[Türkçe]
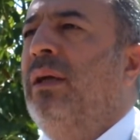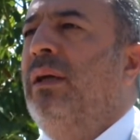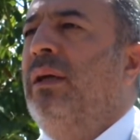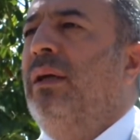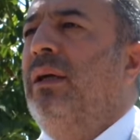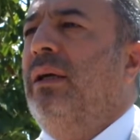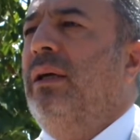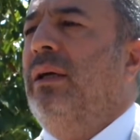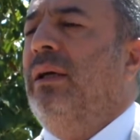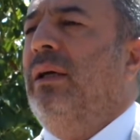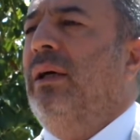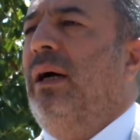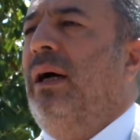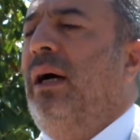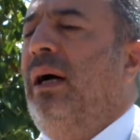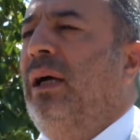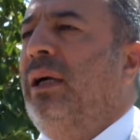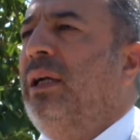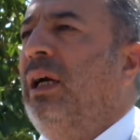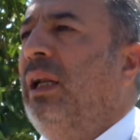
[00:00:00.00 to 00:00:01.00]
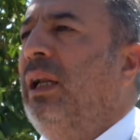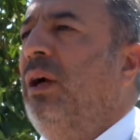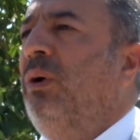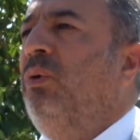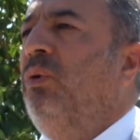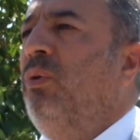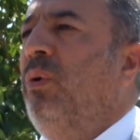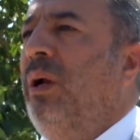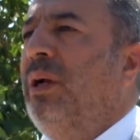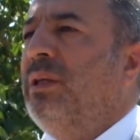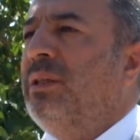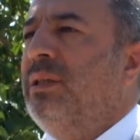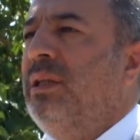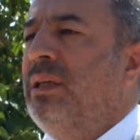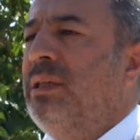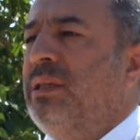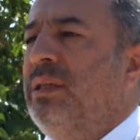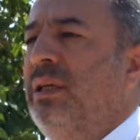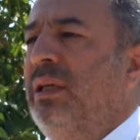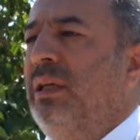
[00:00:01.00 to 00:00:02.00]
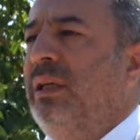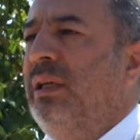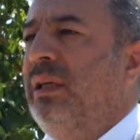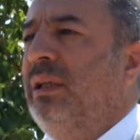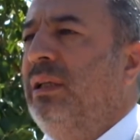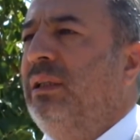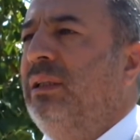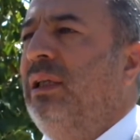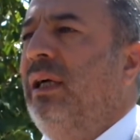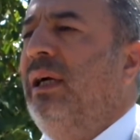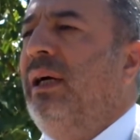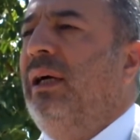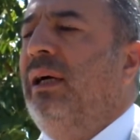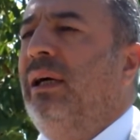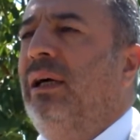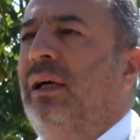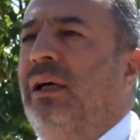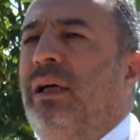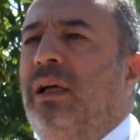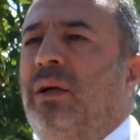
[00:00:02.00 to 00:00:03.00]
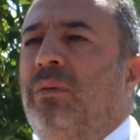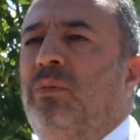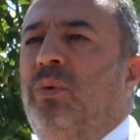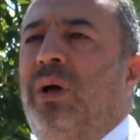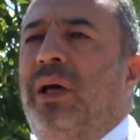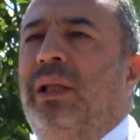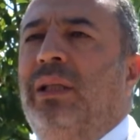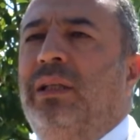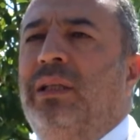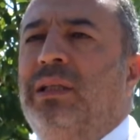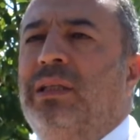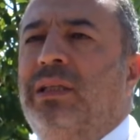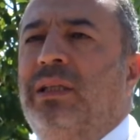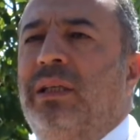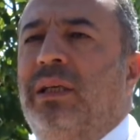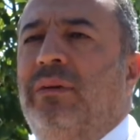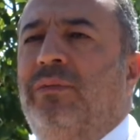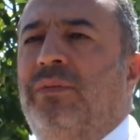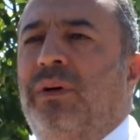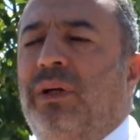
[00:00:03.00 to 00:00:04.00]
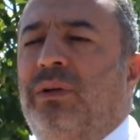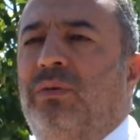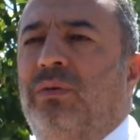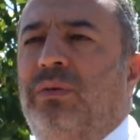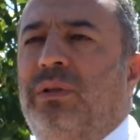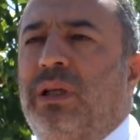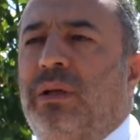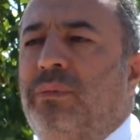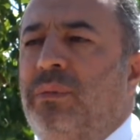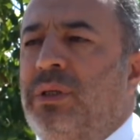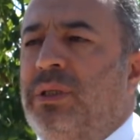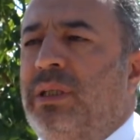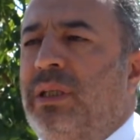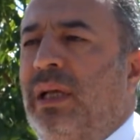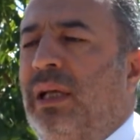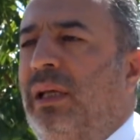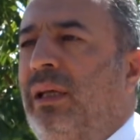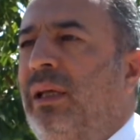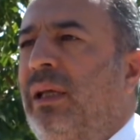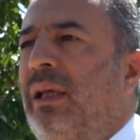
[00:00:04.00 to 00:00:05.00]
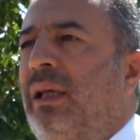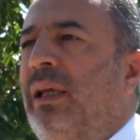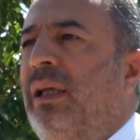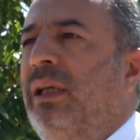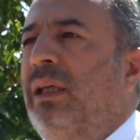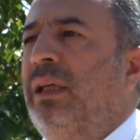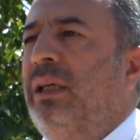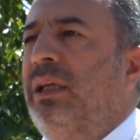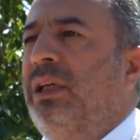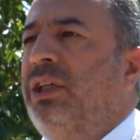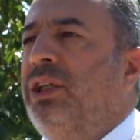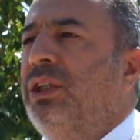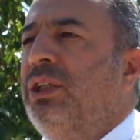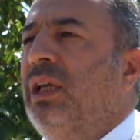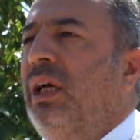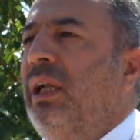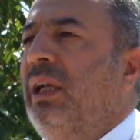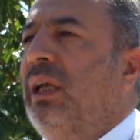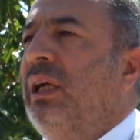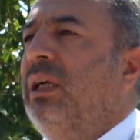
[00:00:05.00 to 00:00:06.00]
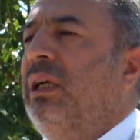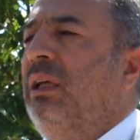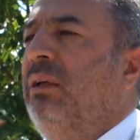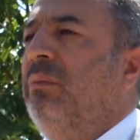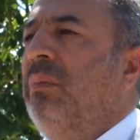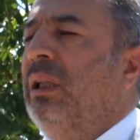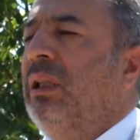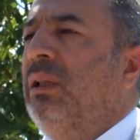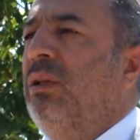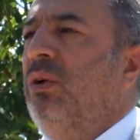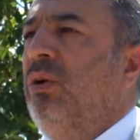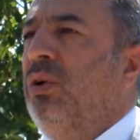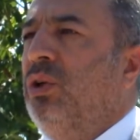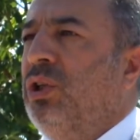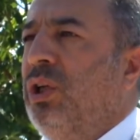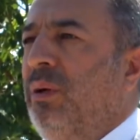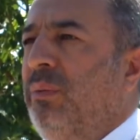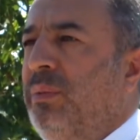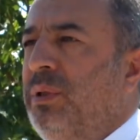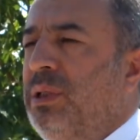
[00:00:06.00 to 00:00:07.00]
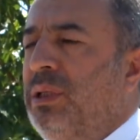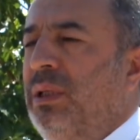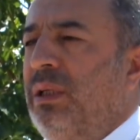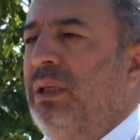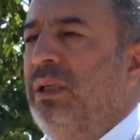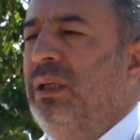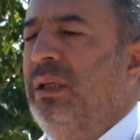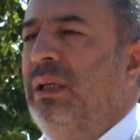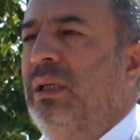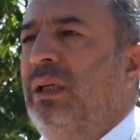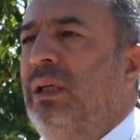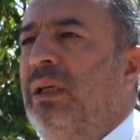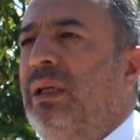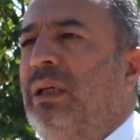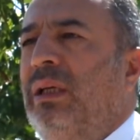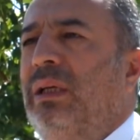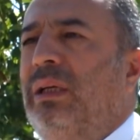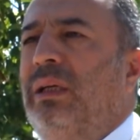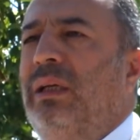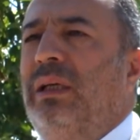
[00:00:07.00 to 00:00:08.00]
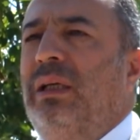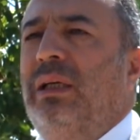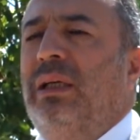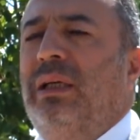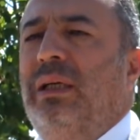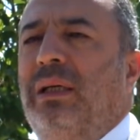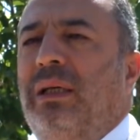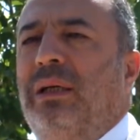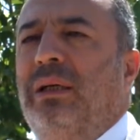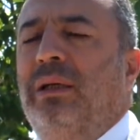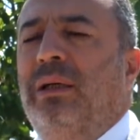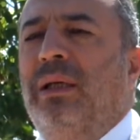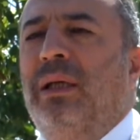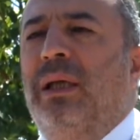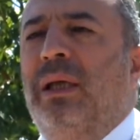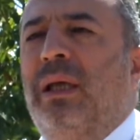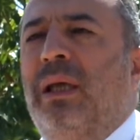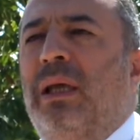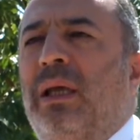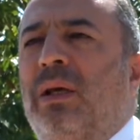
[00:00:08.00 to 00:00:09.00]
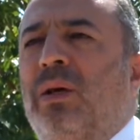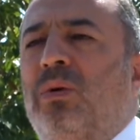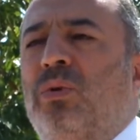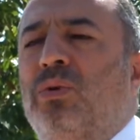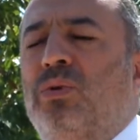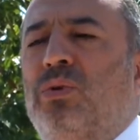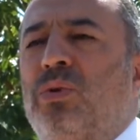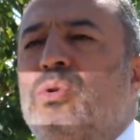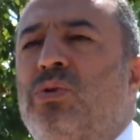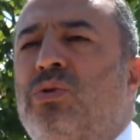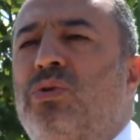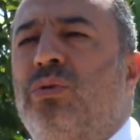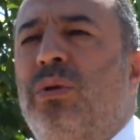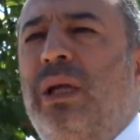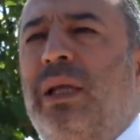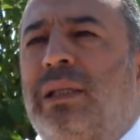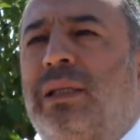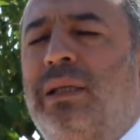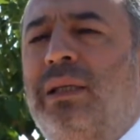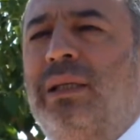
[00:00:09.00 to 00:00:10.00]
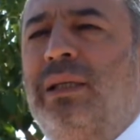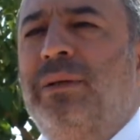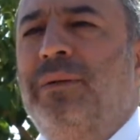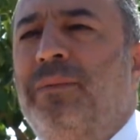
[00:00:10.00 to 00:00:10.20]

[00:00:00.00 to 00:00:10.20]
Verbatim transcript: e, Ankara Üniversitesi Gıda Mühendisliği Fakültemizden iki tane kıymetli hocamızın e, uzun süredir